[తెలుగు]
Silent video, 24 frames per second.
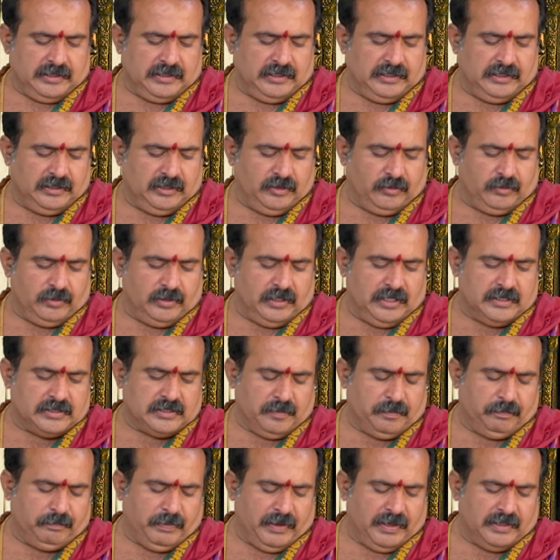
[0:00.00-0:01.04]
ఏది కూడా
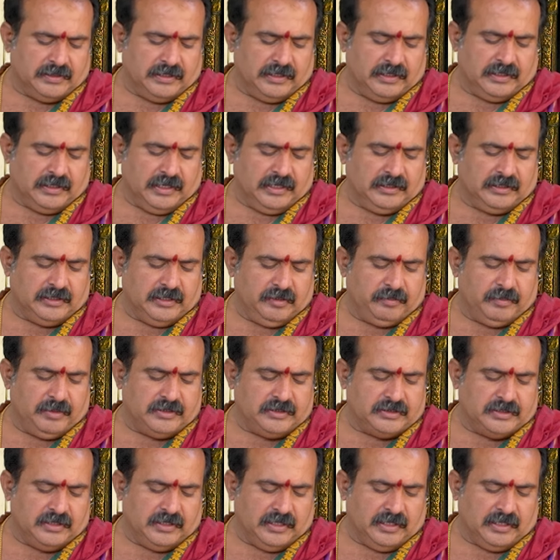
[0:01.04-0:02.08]
సంపాదన కంటే
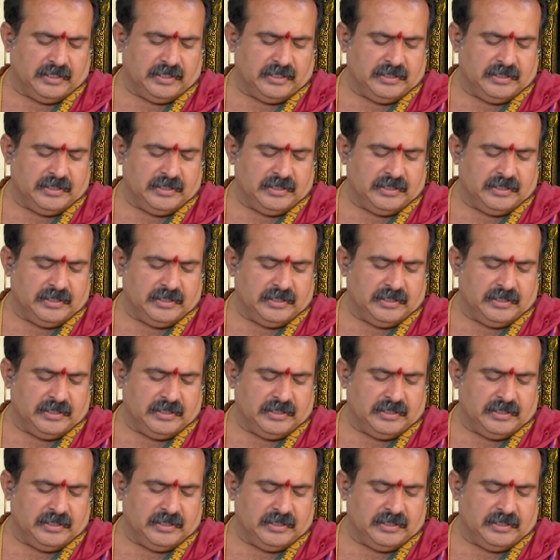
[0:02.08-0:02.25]
మించిన